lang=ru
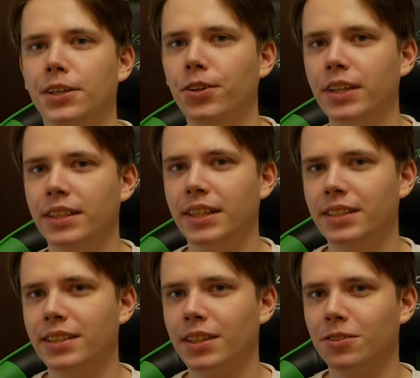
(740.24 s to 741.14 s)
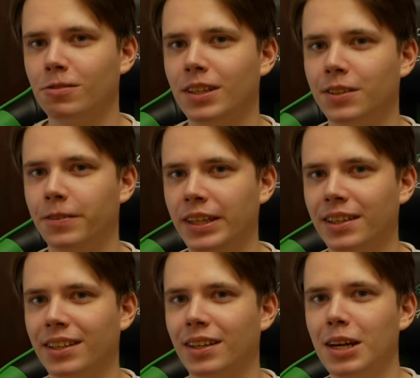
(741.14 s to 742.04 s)
А еще, если я дистанцию до
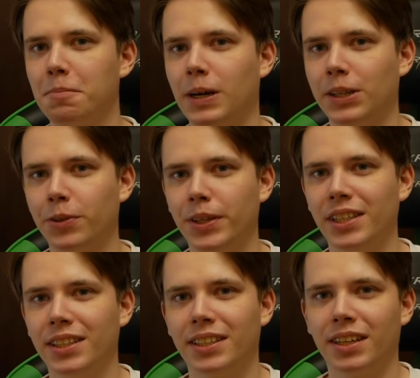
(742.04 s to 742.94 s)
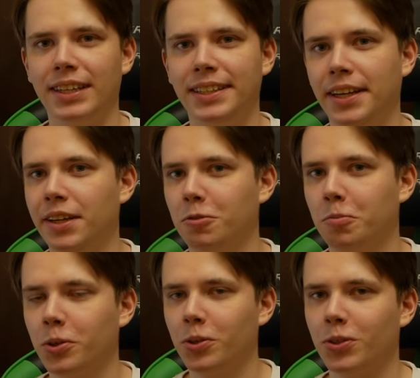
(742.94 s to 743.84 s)
сферы по одной из осей
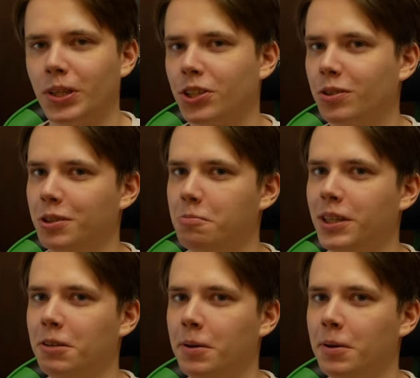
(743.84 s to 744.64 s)
умножу на что-нибудь,